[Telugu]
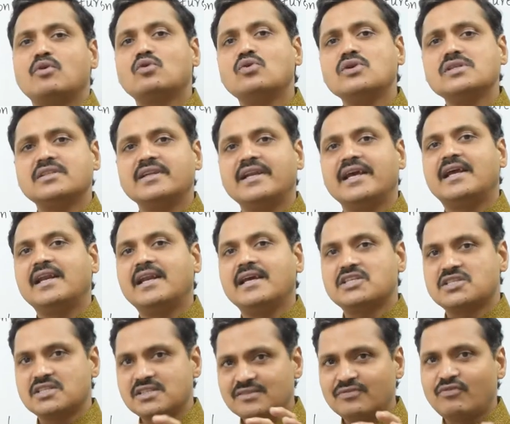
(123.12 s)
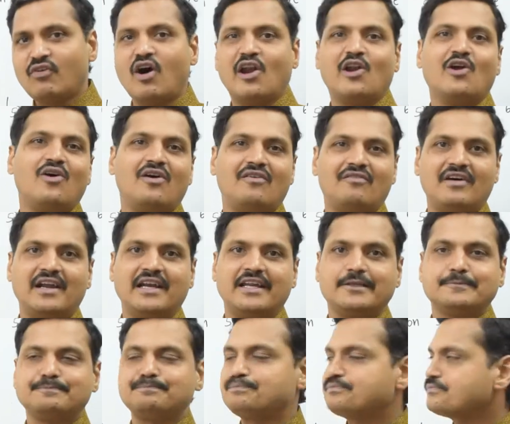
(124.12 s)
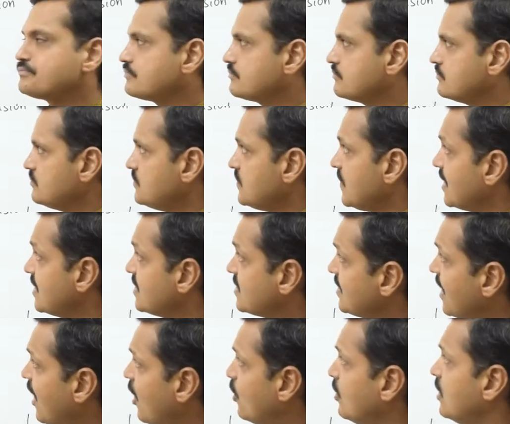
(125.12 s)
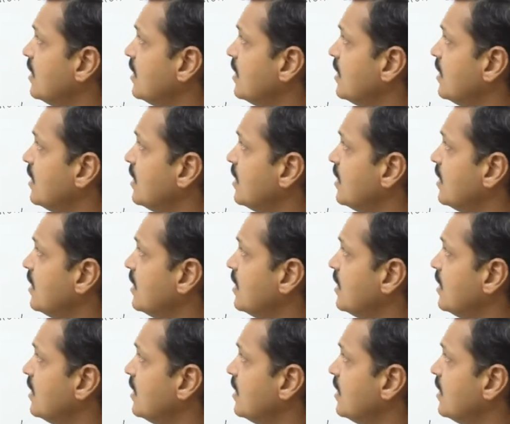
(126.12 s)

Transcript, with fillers: రూల్స్ రెగ్యులేషన్స్ ఫాలో అవ్వాలి సో